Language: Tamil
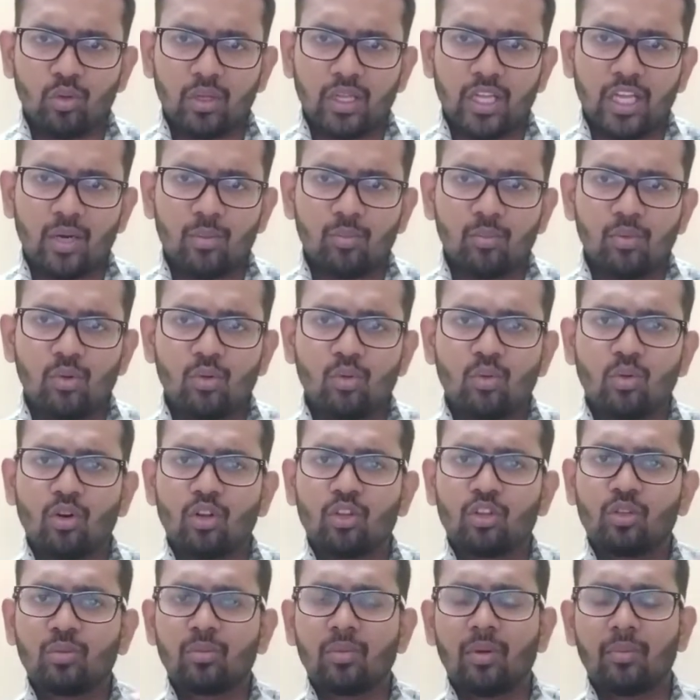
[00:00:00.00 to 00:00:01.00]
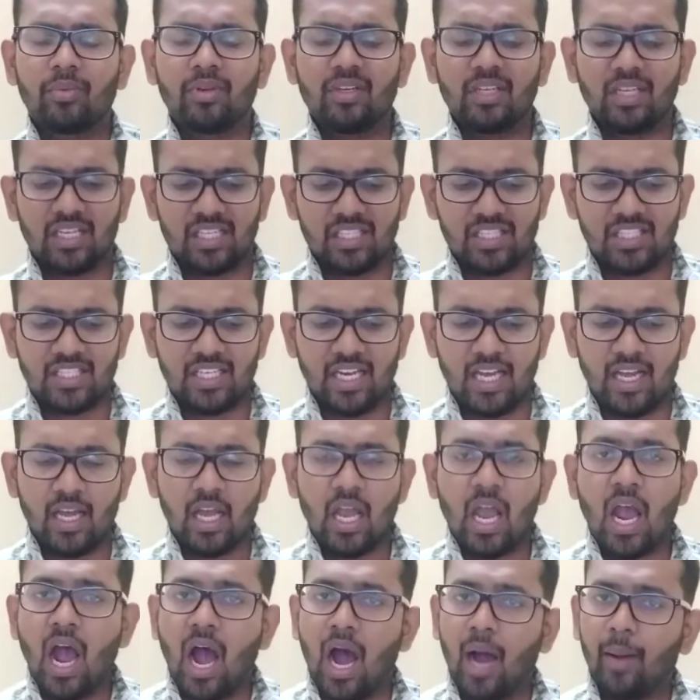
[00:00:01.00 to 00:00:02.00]
எறும்பு ஊறதும் அப்படின்னு நினைச்சிட்டேன்
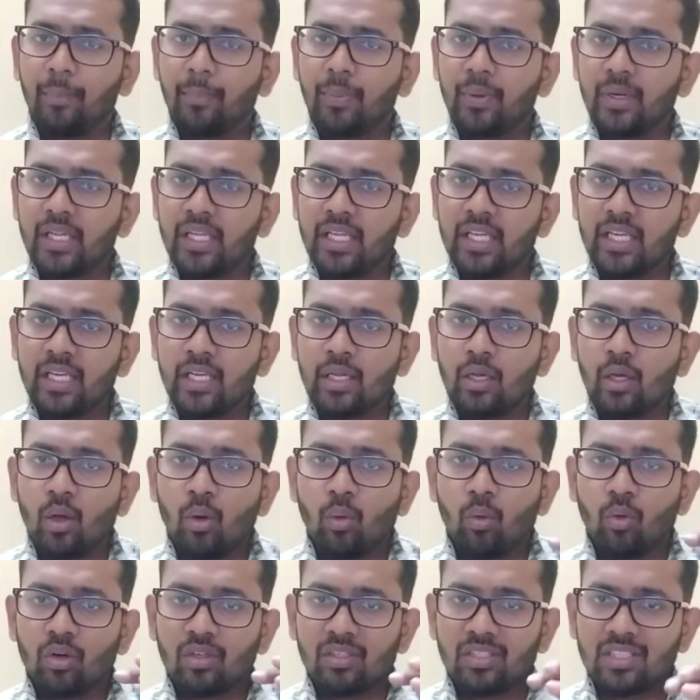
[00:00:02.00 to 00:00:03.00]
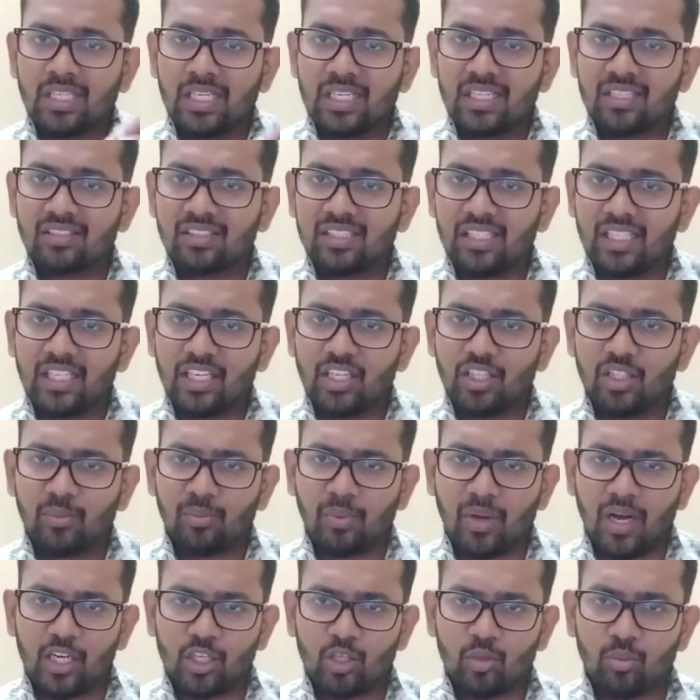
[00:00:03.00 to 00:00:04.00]
அப்படி ஒரு ஸ்டேட்டஸ்ல இருந்து
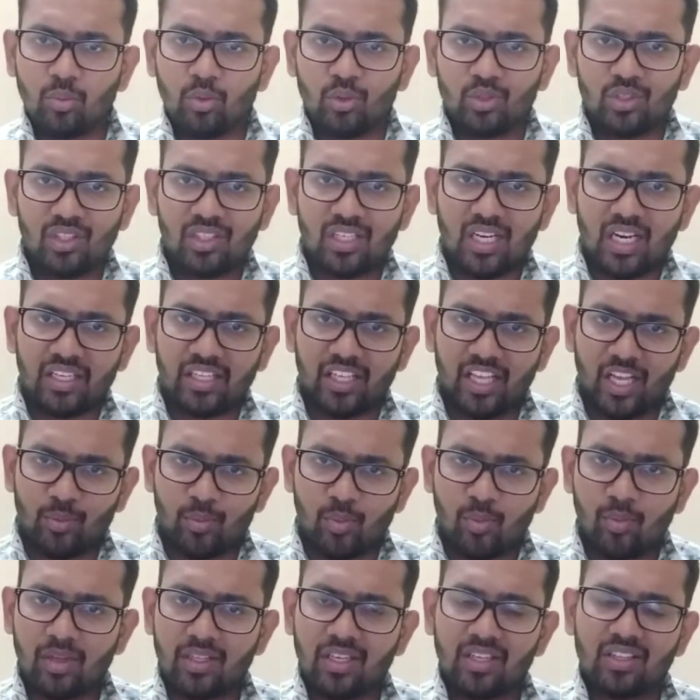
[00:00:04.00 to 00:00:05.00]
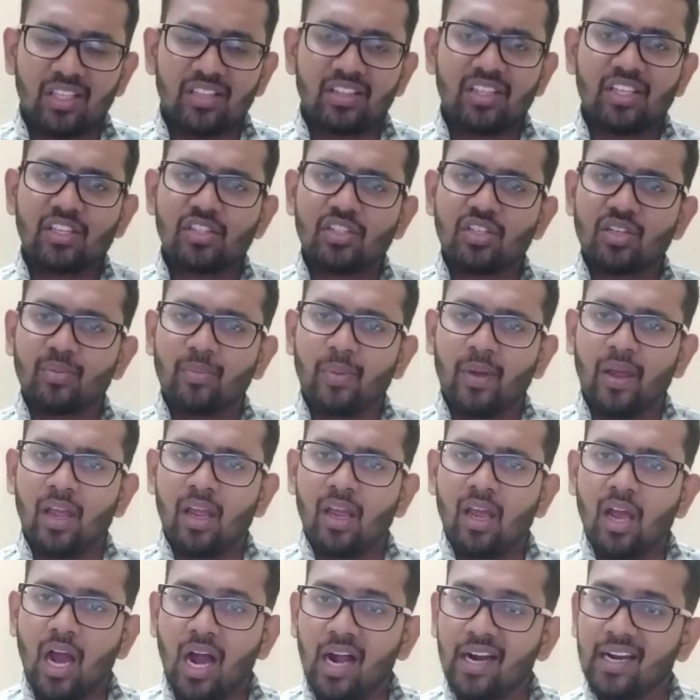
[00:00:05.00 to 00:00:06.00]
பார்க்கும்போது நான் எறும்பு மாதிரி தான் தெரிஞ்சிருப்பேன்
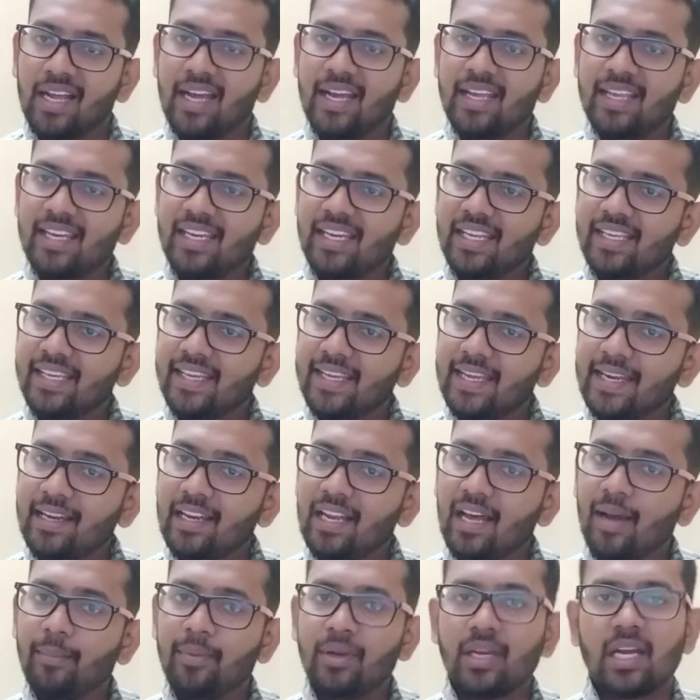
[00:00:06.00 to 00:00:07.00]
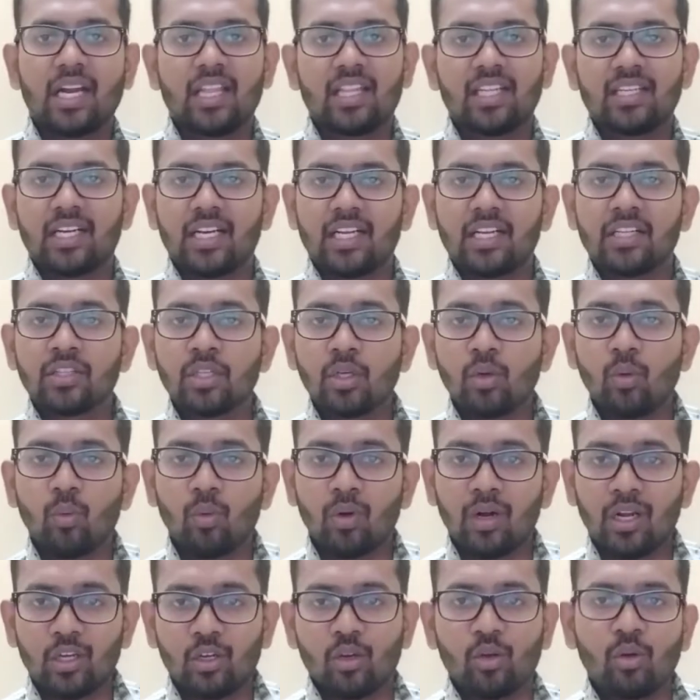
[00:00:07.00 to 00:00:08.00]
ஆனா இன்னைக்கு எல்லாமே நல்லா நடக்குது
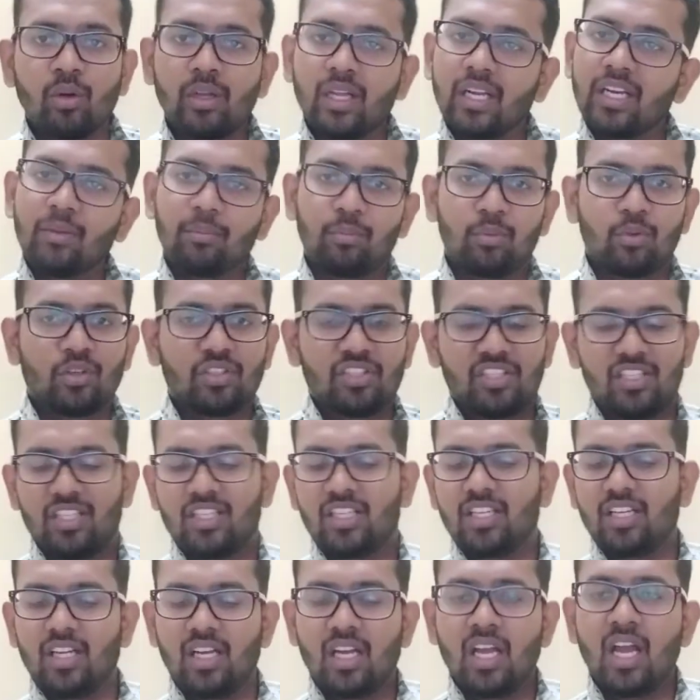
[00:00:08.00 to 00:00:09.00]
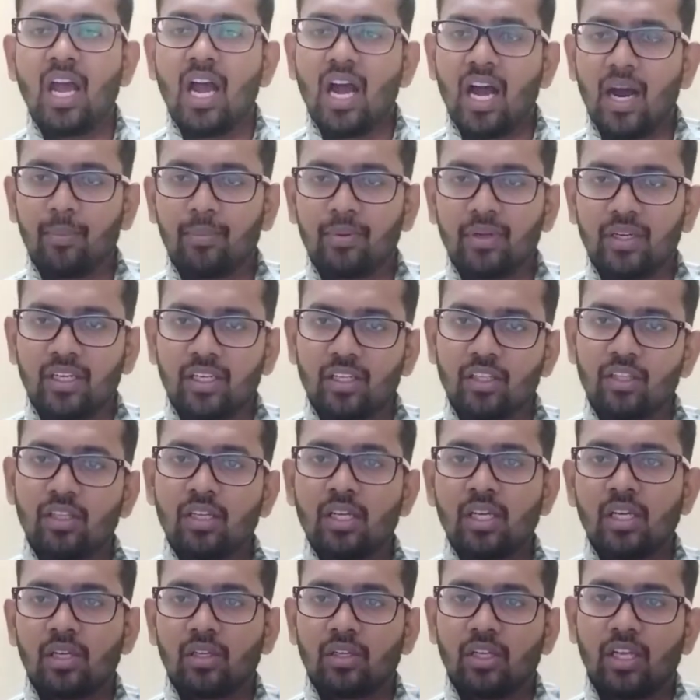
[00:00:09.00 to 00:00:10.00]
உனக்கும் என்ன பிடிச்சிருக்கு அப்படின்னு
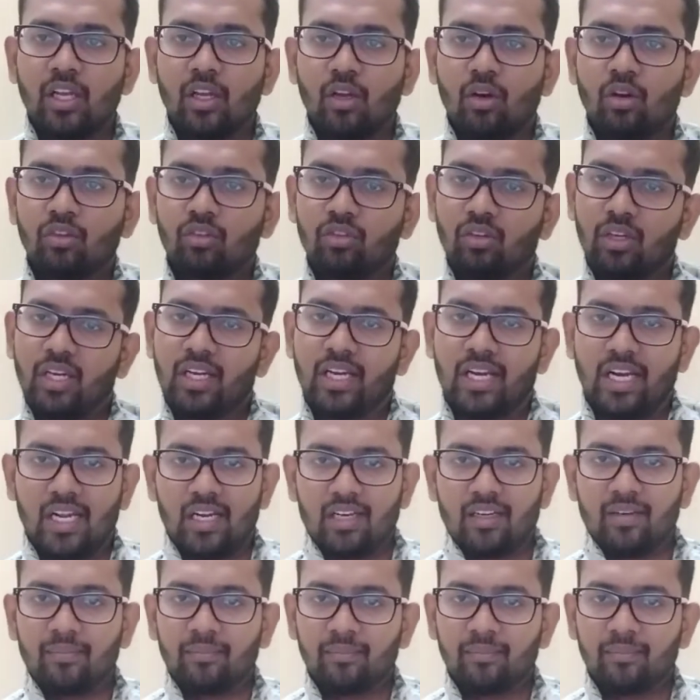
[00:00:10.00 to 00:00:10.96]
ஹீரோ சொல்லிடுறாரு